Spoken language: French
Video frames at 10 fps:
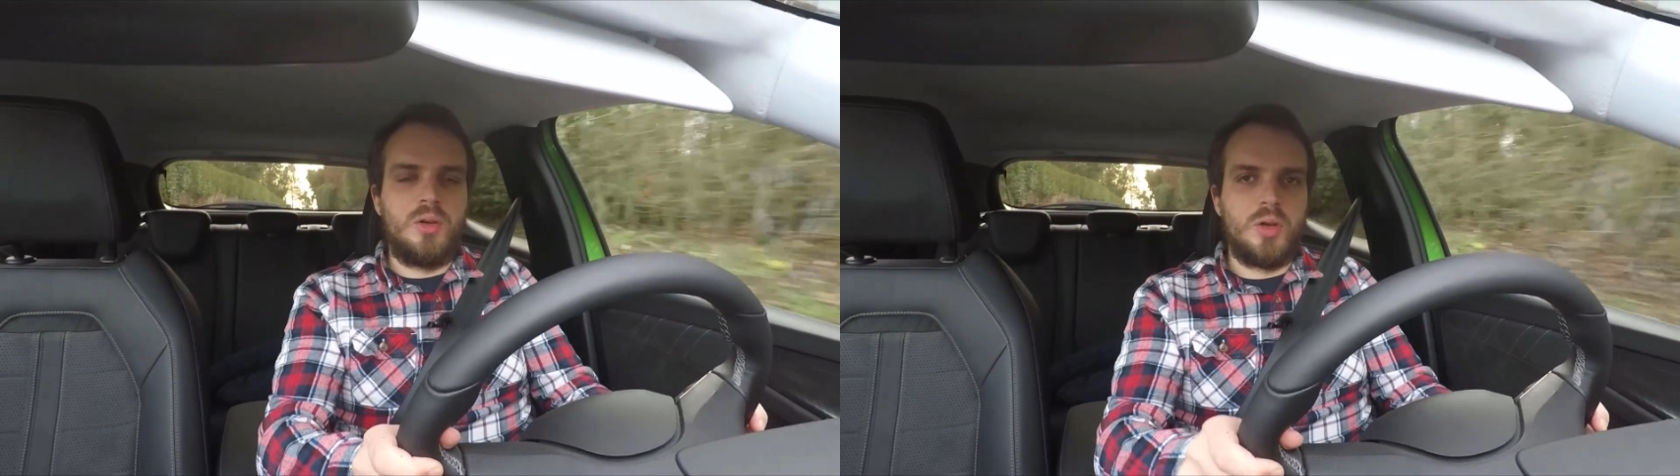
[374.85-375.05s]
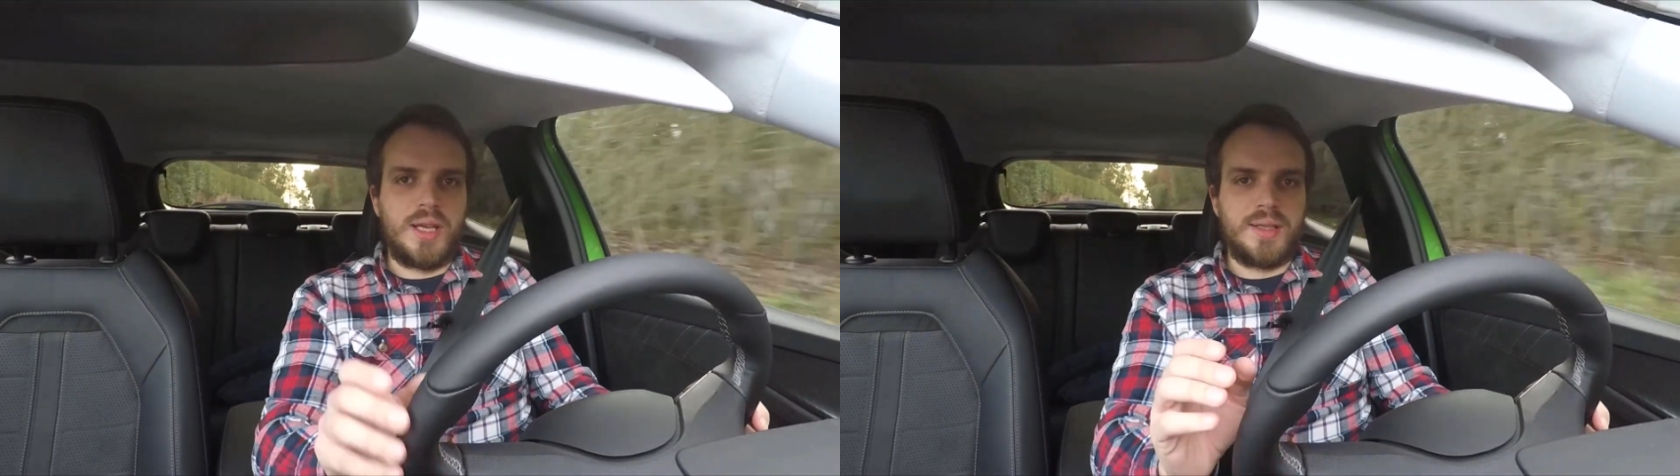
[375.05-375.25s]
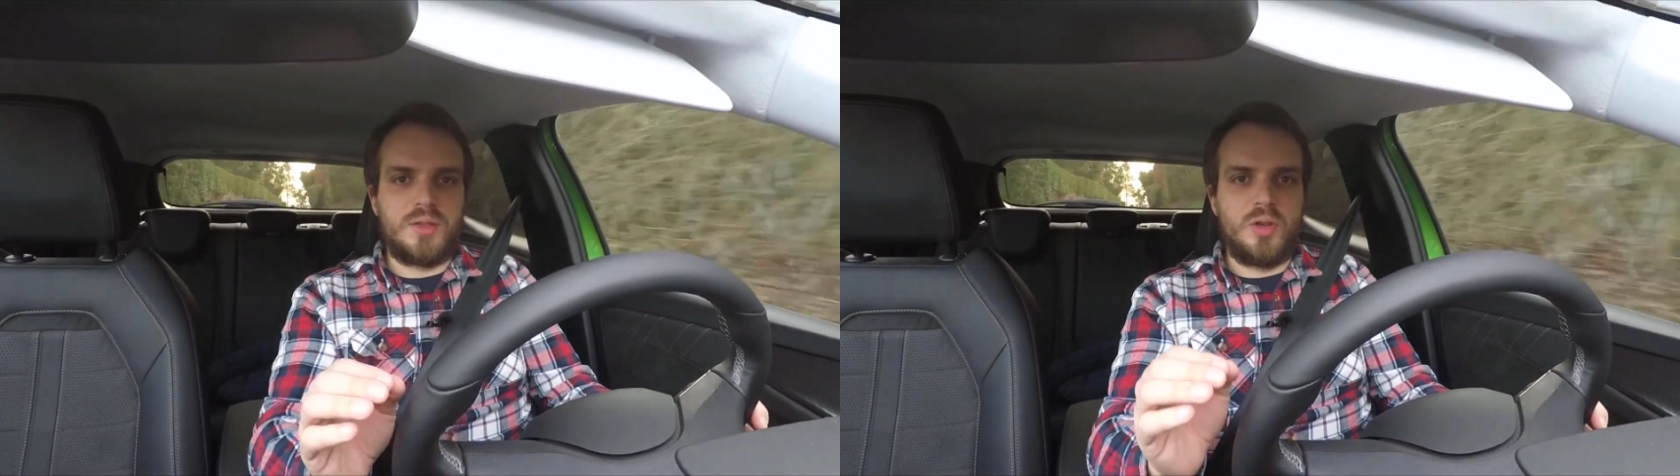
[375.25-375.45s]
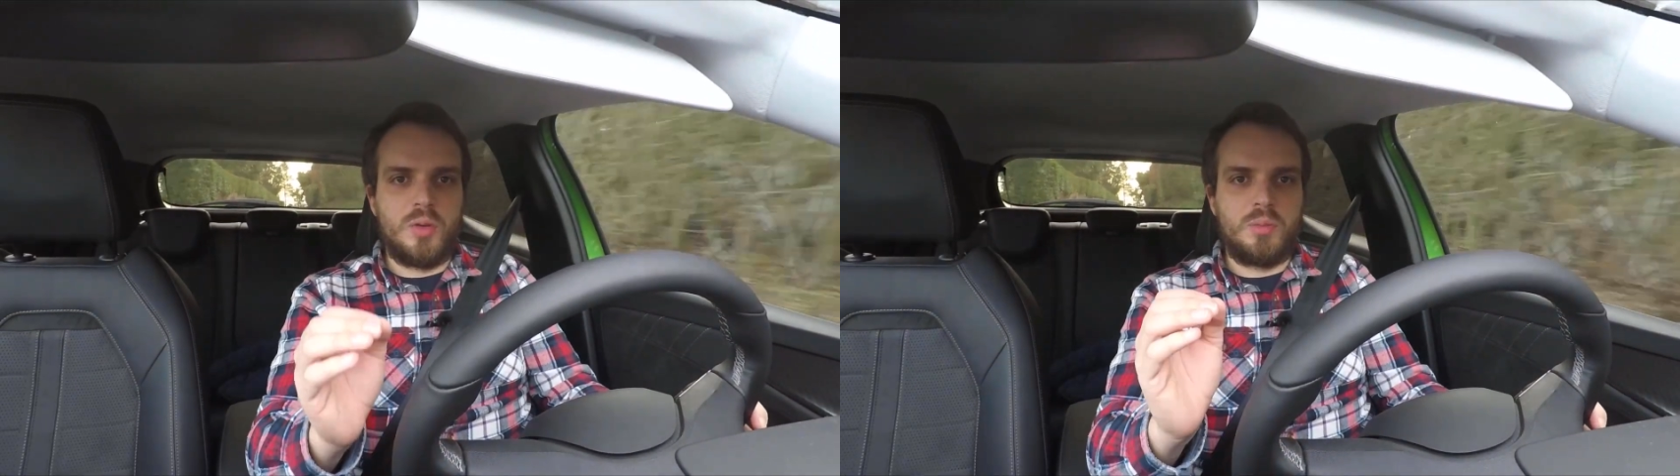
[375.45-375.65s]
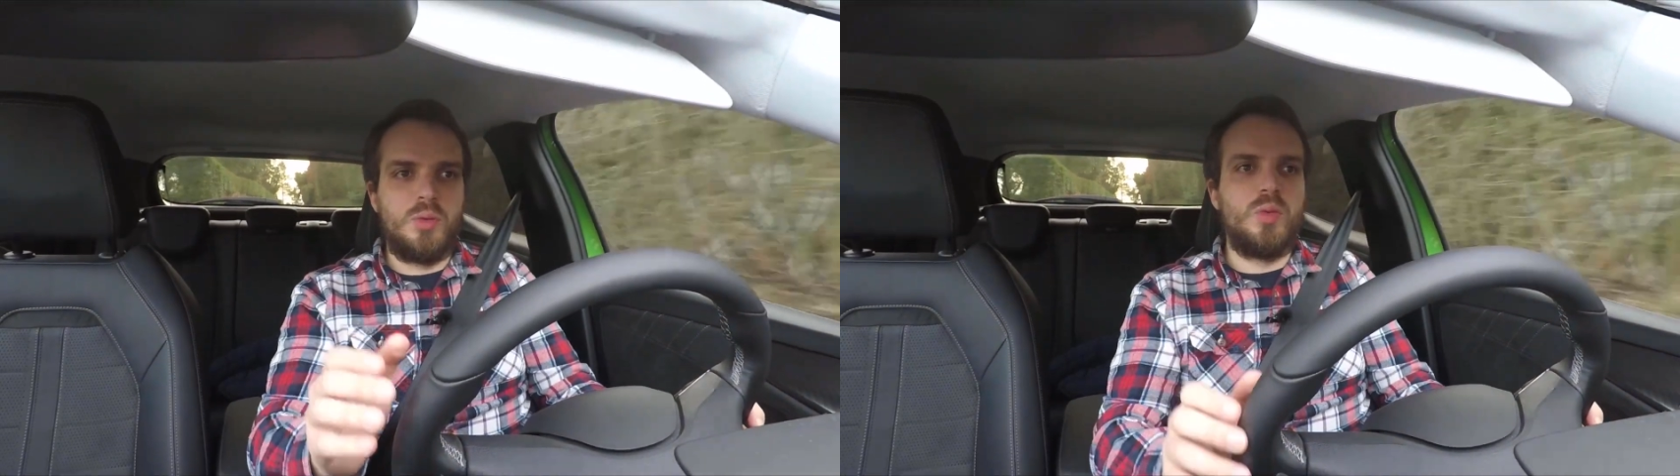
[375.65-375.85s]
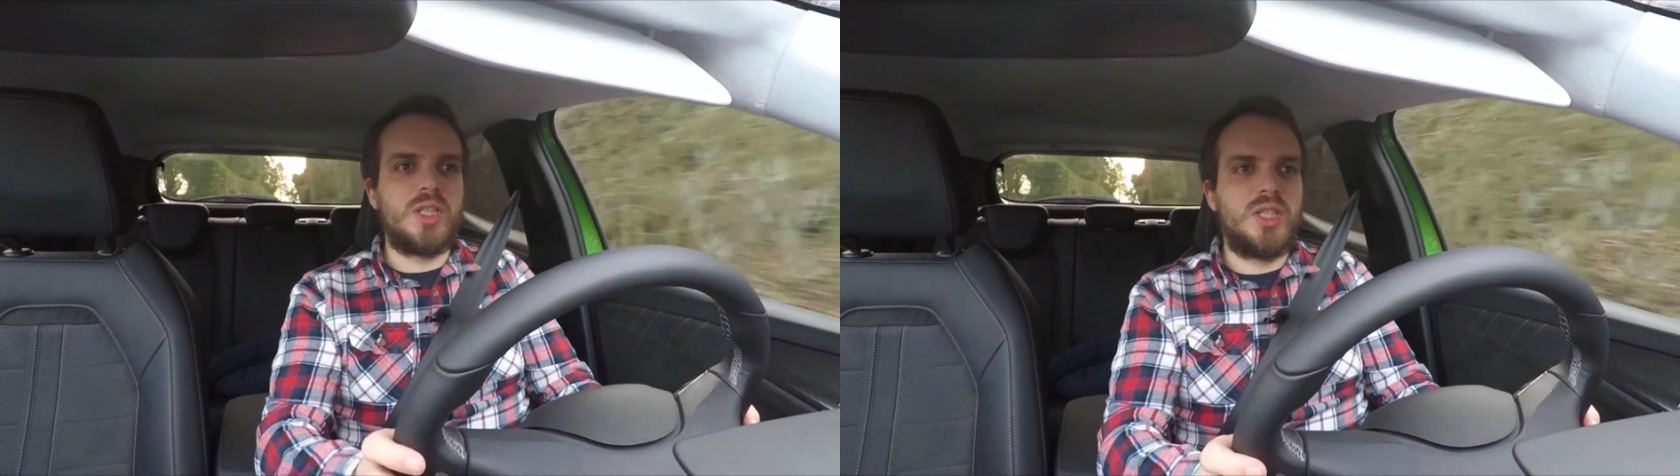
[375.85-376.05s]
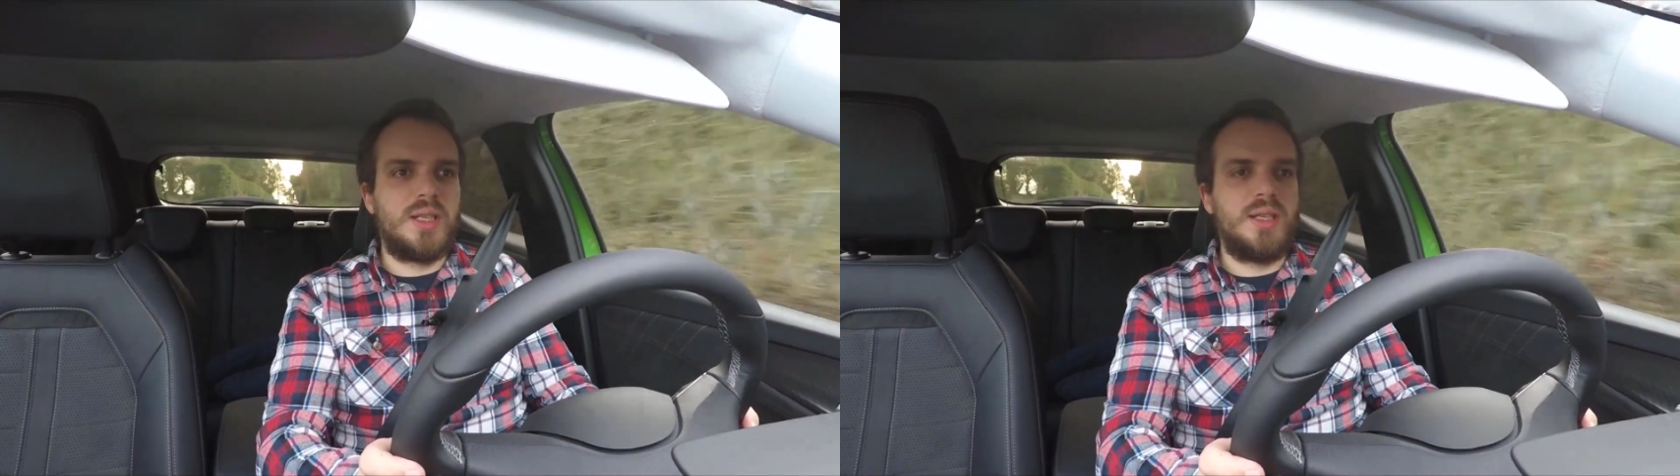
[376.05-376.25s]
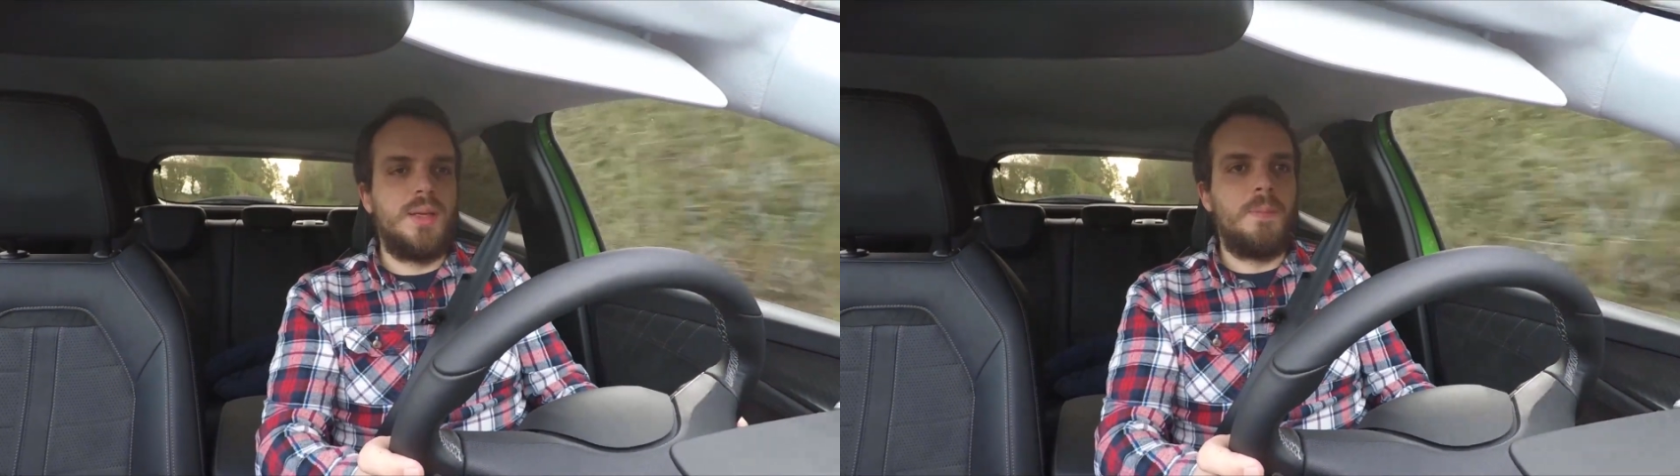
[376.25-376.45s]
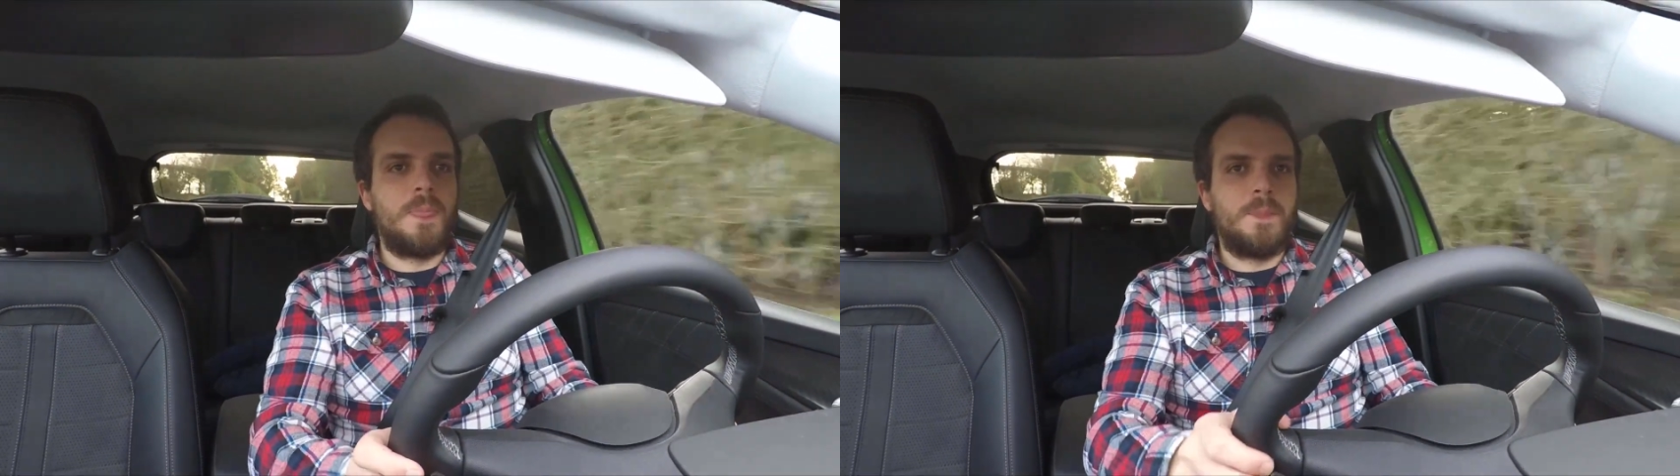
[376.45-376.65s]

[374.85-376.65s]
le 1500 Blue HDI